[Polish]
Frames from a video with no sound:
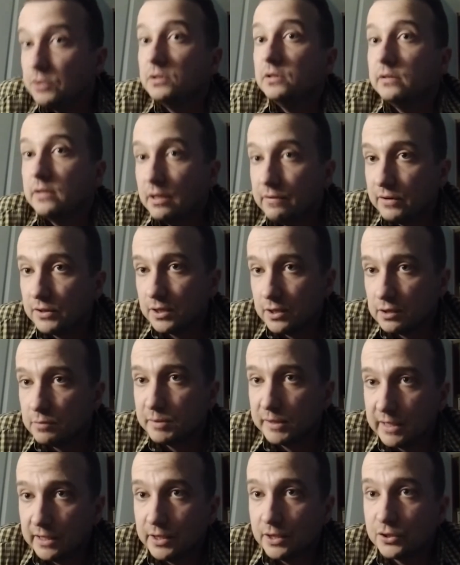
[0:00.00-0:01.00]
I najważniejsze
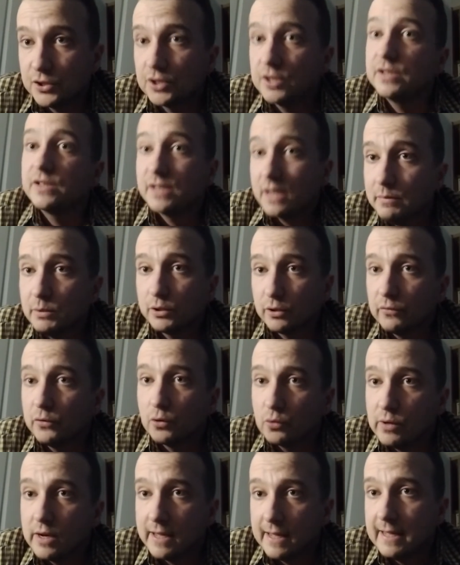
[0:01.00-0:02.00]
pytanie, czy chcemy to w
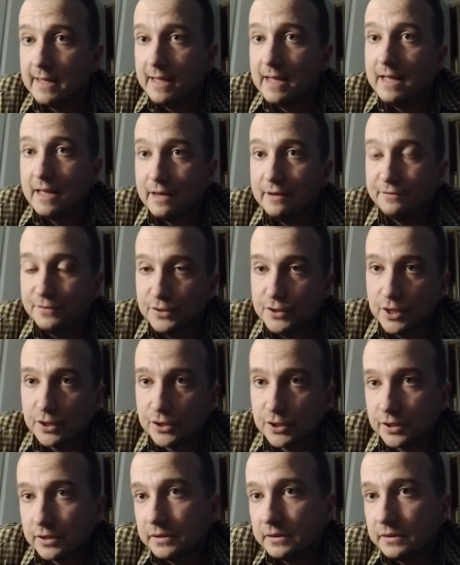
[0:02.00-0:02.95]
ogóle widzieć?